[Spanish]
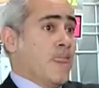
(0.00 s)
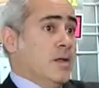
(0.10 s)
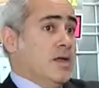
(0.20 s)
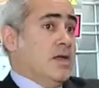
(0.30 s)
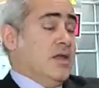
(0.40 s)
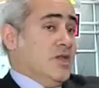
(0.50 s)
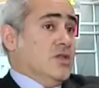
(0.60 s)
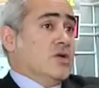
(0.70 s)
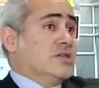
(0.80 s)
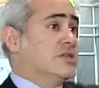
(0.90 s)
y
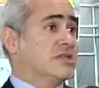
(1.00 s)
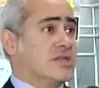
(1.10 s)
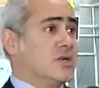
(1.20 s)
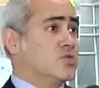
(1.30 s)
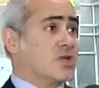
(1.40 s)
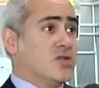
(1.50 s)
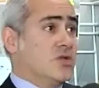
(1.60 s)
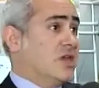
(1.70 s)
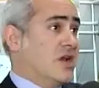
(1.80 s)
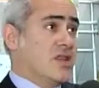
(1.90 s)
entiendo que sí, se siguen buscando
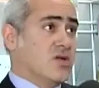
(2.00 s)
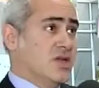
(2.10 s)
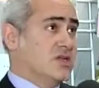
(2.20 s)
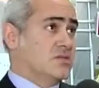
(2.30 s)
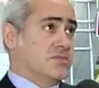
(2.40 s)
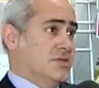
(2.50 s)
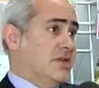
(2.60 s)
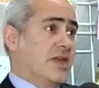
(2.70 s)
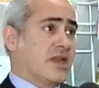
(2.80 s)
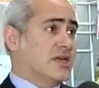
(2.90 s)
integraciones,
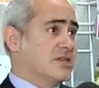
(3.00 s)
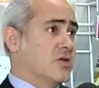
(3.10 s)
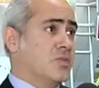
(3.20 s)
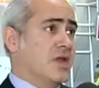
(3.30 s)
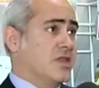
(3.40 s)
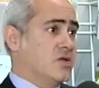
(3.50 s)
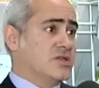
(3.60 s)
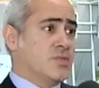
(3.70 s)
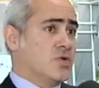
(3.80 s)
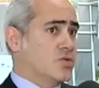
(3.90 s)
sinergias y combinaciones
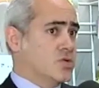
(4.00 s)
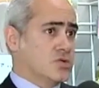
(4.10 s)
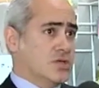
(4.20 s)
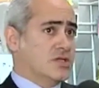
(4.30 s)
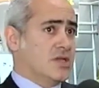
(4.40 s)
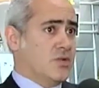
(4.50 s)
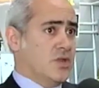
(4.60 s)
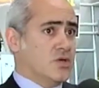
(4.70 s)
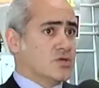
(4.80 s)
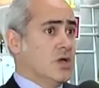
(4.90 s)
de productos y
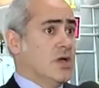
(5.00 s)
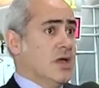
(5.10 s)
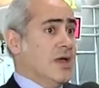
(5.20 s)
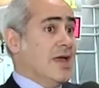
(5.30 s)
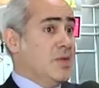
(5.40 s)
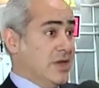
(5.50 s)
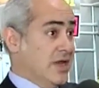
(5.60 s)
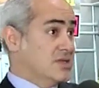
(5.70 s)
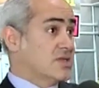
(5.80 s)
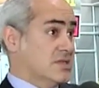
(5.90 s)
servicios.
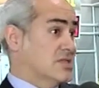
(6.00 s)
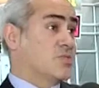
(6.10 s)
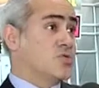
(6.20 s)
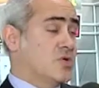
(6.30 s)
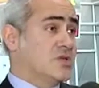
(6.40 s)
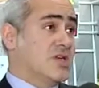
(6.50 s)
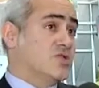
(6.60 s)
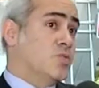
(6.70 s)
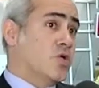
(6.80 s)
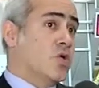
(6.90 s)
Emirates, desde ese punto de vista, es
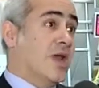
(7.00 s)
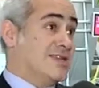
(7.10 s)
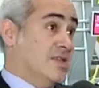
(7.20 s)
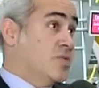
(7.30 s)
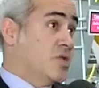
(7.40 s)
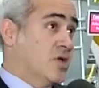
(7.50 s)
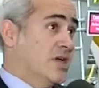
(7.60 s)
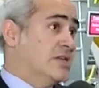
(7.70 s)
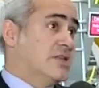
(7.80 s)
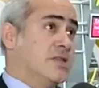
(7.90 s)
un poco la excepción a
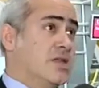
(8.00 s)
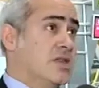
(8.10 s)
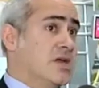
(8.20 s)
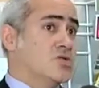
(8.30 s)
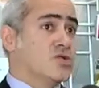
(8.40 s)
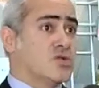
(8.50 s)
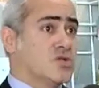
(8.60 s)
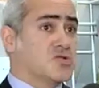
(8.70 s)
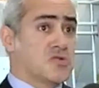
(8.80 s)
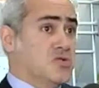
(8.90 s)
esa tendencia.
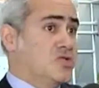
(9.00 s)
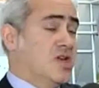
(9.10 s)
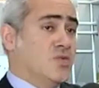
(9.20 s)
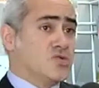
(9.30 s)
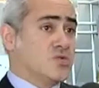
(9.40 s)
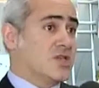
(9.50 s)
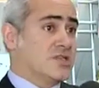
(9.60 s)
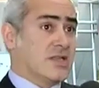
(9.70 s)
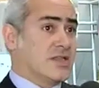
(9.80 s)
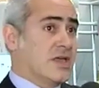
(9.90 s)
Nosotros consideramos nuestra
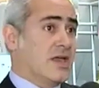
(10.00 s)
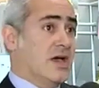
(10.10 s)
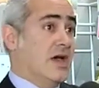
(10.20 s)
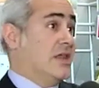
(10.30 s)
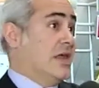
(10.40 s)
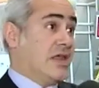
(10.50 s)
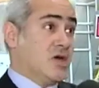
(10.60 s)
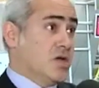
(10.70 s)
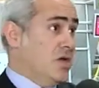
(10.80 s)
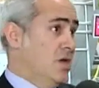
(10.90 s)
estrategia a día de hoy